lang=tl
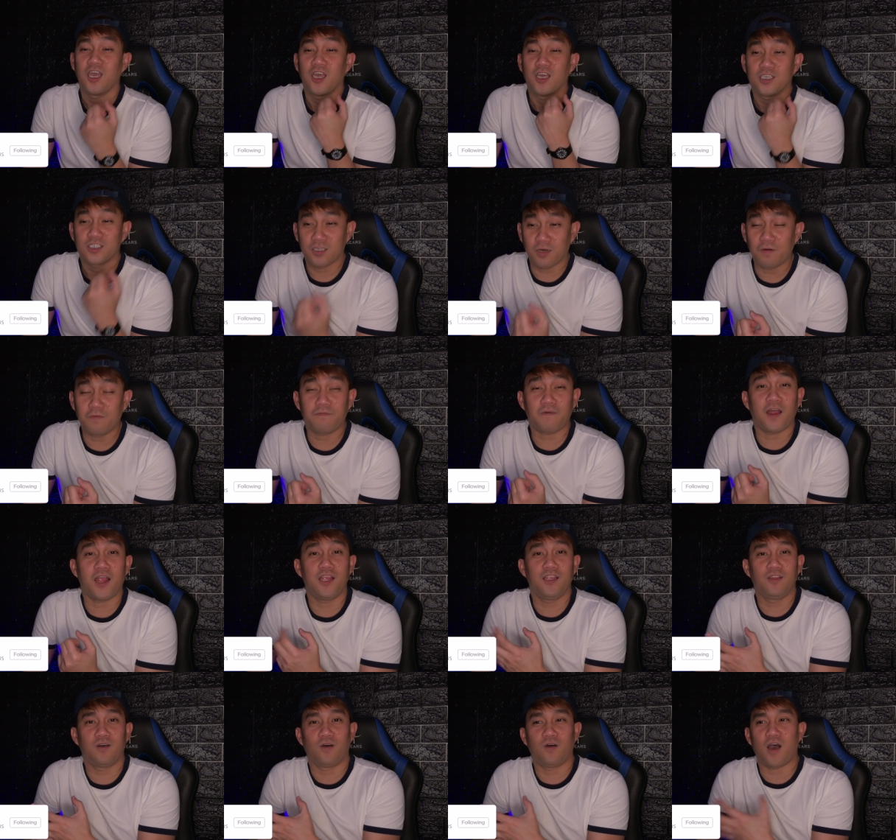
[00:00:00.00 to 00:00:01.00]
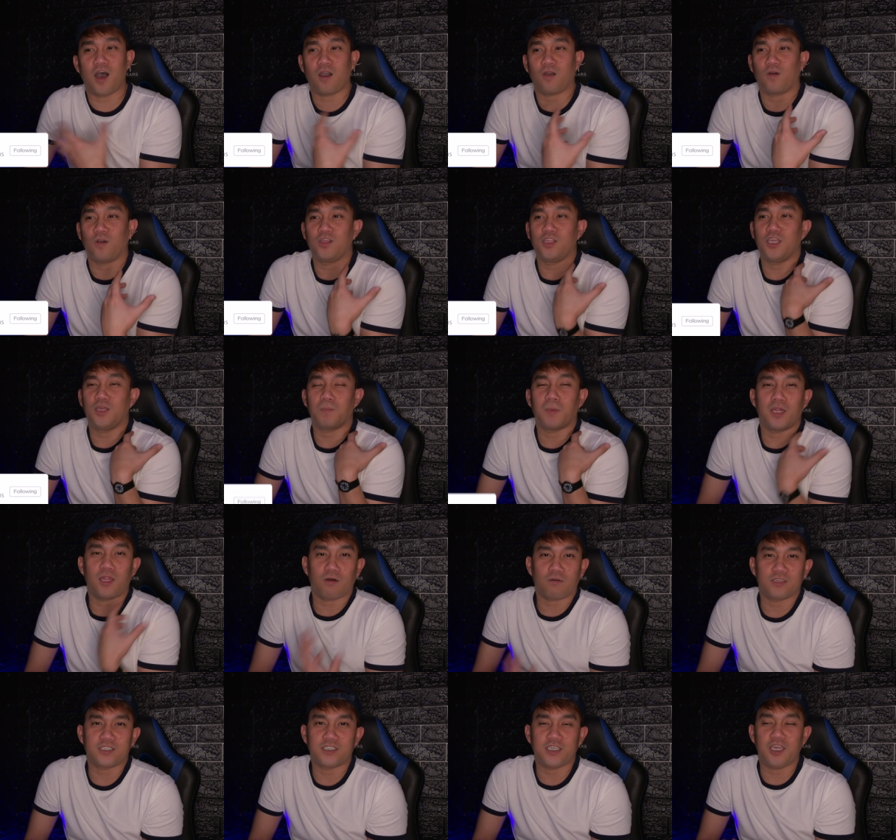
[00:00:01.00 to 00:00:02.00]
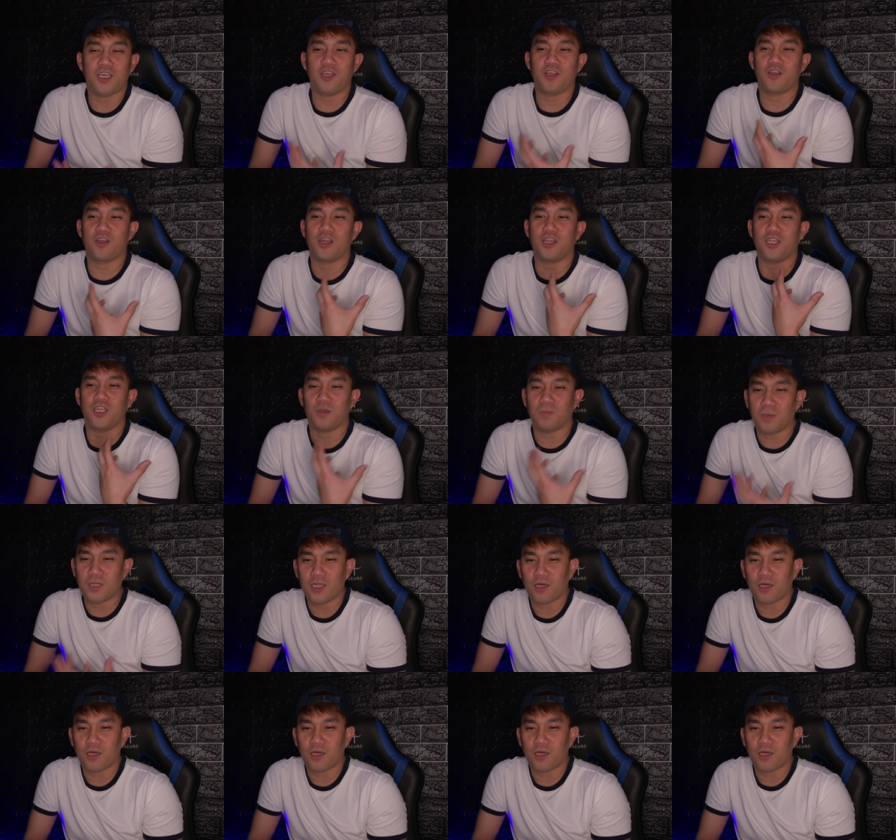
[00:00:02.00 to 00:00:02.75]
so far no ako hindi man ako singer hindi man